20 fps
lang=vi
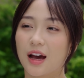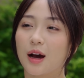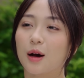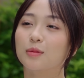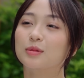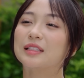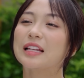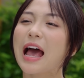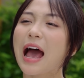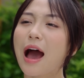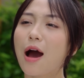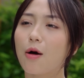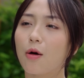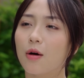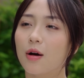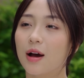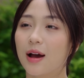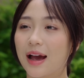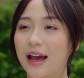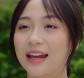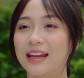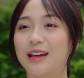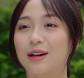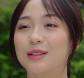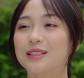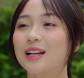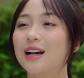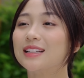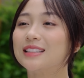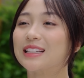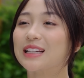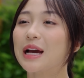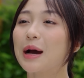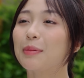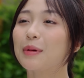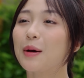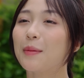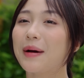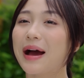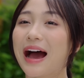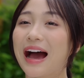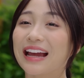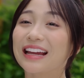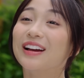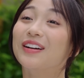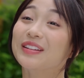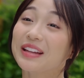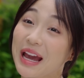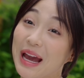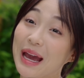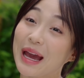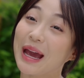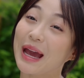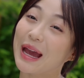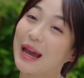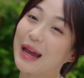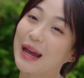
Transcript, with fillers: Không sao Anh Hiếu sợ gì cướp đâu mà anh Hiếu nhỉ